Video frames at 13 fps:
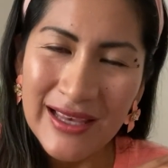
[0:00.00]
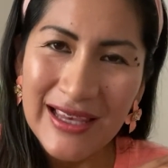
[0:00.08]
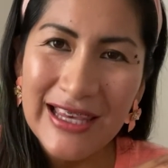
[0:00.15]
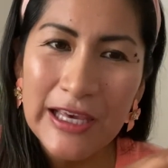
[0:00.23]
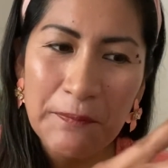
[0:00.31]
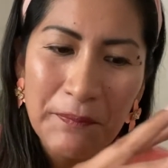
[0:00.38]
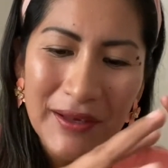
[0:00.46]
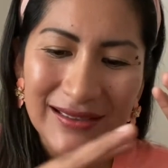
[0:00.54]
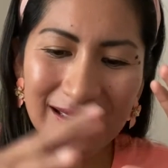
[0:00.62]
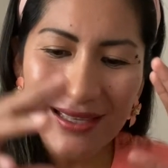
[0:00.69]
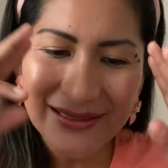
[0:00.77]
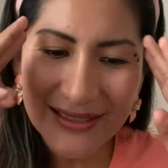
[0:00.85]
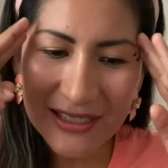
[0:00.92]
y
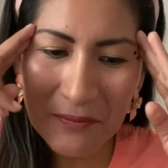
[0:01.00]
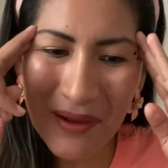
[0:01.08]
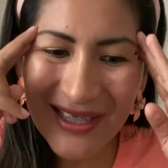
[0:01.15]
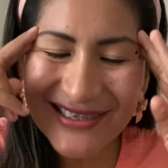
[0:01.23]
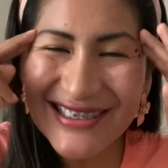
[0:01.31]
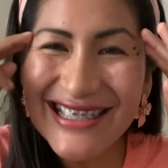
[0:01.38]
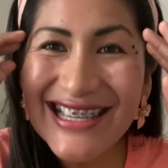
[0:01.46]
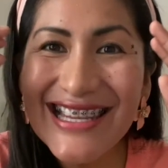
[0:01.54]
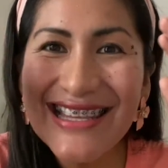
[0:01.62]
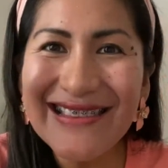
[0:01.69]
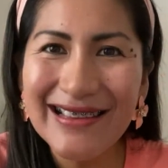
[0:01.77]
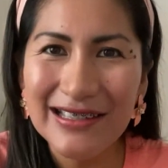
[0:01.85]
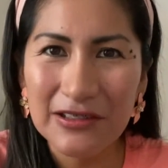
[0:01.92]
empecé a ser más
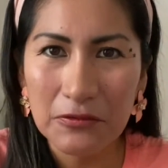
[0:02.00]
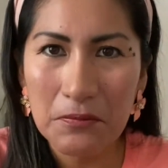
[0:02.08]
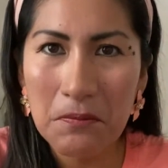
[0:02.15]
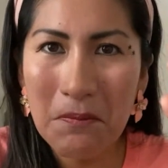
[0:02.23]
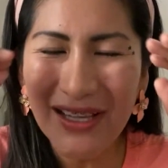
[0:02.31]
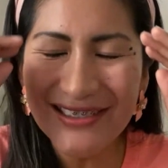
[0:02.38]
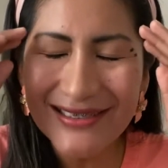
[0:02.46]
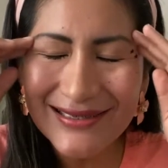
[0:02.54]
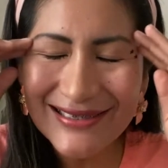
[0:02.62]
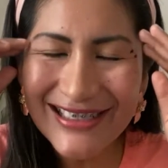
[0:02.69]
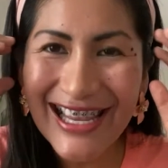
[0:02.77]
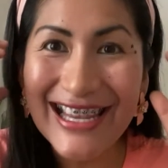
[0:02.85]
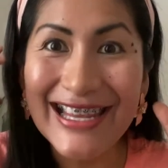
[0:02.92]
líder, más
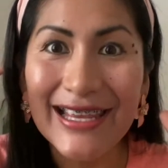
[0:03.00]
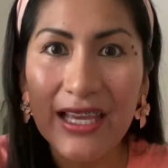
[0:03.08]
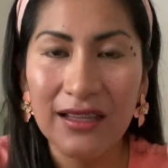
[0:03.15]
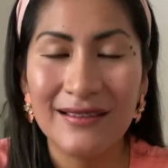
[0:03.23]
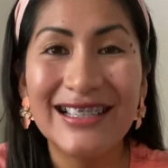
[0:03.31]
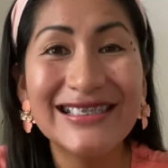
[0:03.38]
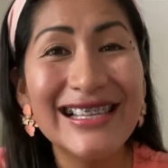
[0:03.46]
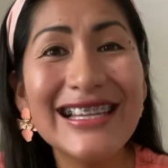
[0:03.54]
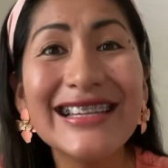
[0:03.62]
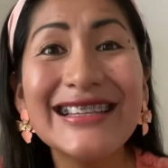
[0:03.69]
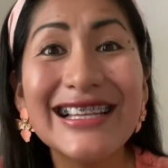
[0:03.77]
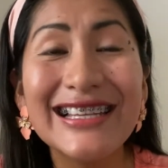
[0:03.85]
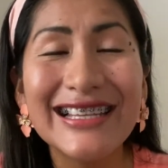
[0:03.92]
inteligente. Ser
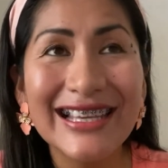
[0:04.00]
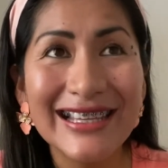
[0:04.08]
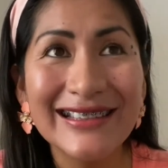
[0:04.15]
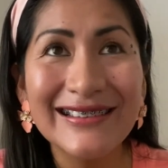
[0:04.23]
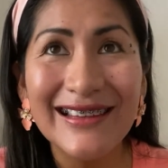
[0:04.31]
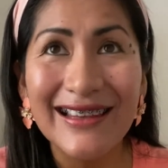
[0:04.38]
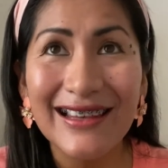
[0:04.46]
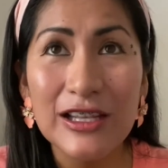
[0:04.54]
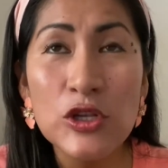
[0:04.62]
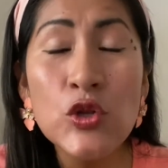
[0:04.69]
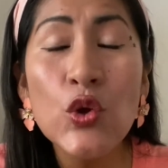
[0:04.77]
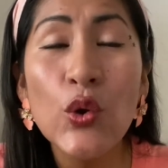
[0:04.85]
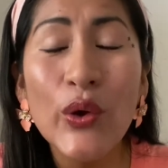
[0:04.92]
inteligente
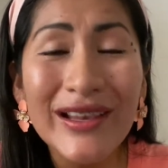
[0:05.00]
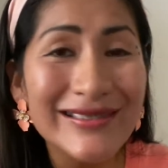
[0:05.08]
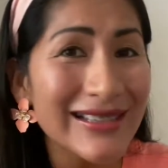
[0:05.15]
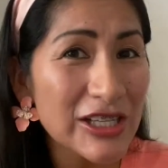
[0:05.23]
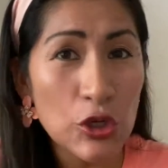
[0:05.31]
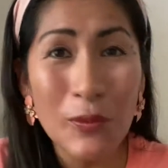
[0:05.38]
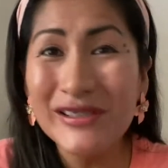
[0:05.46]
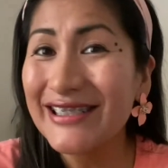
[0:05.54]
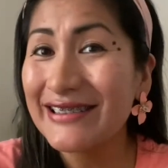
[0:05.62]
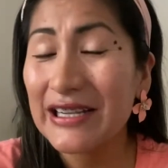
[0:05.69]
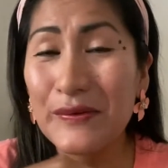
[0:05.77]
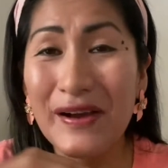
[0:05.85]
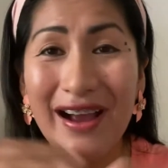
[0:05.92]
no es que no vas a
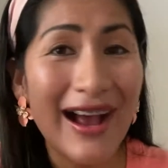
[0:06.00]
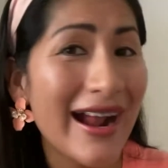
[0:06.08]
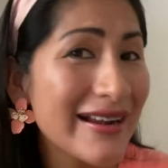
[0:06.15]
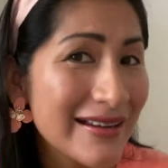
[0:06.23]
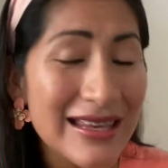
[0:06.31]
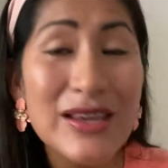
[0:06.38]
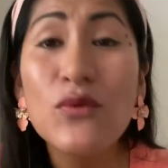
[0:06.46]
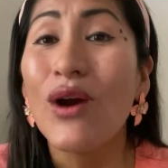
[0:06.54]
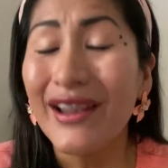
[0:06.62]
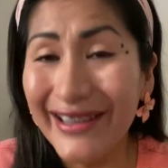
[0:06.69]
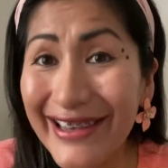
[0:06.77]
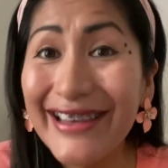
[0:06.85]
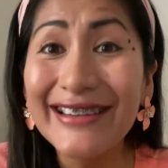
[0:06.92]
trabajar,
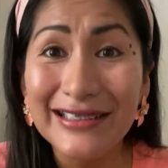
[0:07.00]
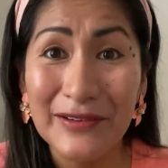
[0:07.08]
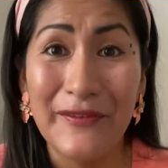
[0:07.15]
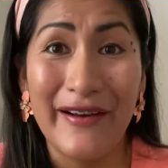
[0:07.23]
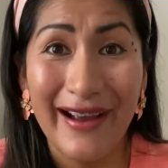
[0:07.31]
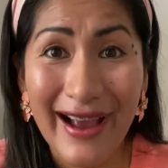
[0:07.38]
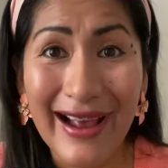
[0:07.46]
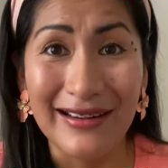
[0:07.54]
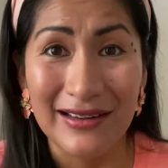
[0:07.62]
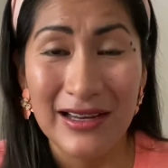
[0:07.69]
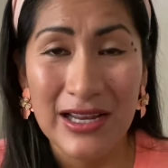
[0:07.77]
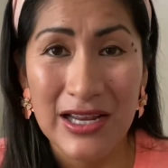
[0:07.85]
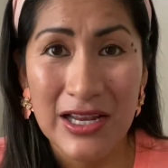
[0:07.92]
igual hay que trabajar
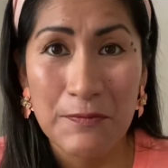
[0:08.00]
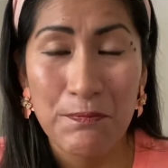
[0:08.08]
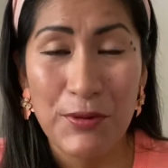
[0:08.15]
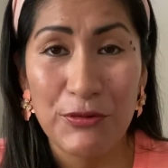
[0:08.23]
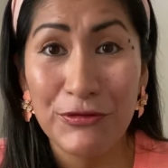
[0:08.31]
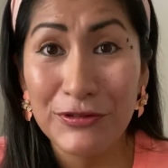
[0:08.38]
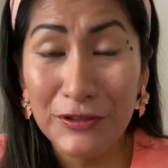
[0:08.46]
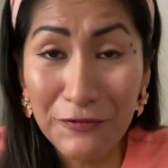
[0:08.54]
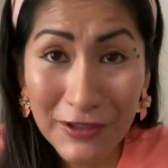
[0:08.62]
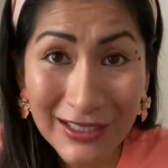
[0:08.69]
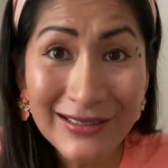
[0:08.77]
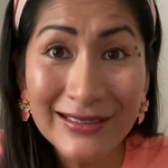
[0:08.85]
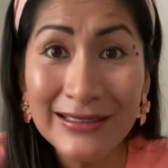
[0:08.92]
pero es
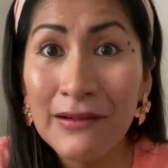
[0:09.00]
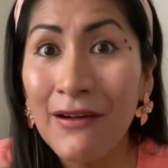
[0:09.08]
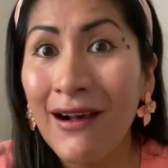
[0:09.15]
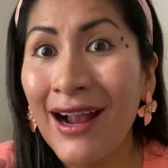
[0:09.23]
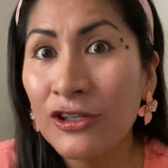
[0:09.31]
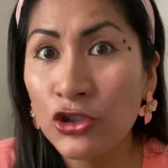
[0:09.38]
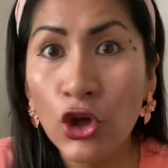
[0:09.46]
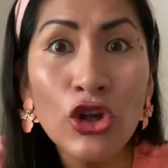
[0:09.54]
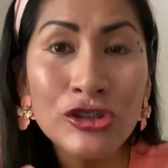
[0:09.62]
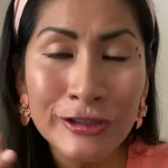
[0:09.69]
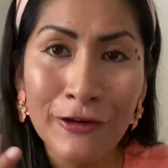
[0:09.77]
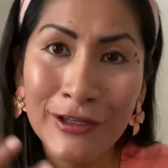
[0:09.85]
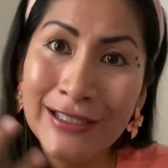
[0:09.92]
diferente trabajar
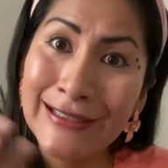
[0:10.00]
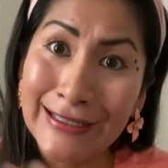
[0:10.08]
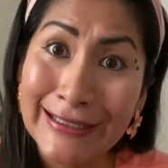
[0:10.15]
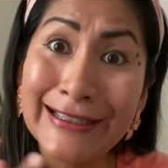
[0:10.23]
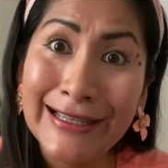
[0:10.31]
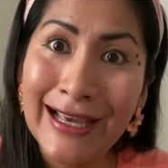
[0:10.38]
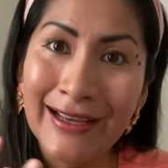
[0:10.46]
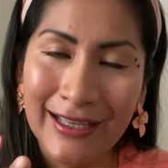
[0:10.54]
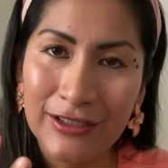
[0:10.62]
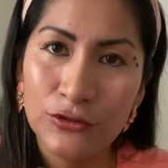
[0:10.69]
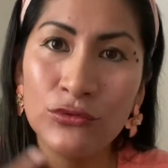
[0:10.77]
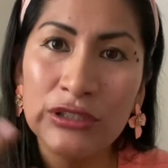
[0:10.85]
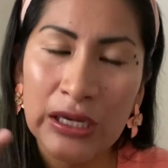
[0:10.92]
12 horas al día, que
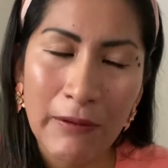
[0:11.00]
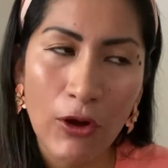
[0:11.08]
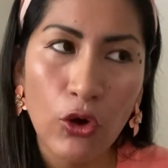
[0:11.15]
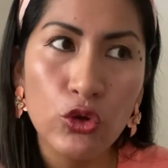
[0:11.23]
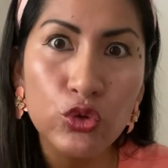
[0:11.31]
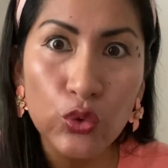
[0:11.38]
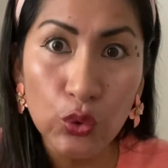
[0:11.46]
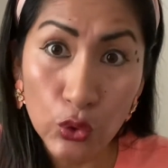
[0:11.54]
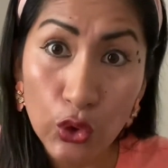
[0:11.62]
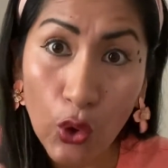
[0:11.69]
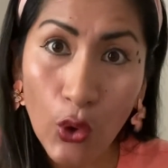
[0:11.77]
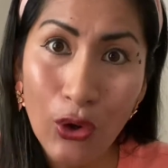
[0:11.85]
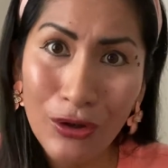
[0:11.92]
es un trabajo
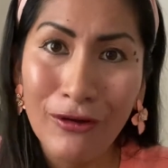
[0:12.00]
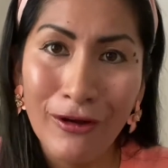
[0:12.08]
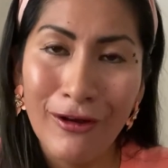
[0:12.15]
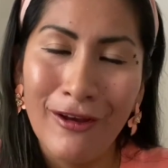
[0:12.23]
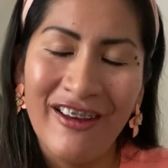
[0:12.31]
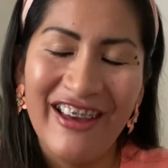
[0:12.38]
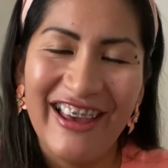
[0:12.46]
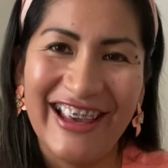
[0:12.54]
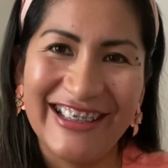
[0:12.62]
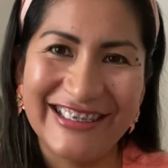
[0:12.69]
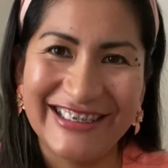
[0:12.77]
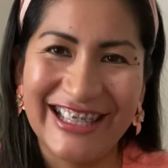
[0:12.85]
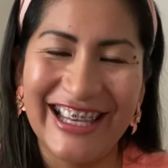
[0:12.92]
duro,
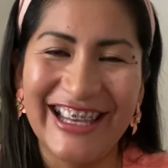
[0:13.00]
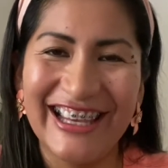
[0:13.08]
este,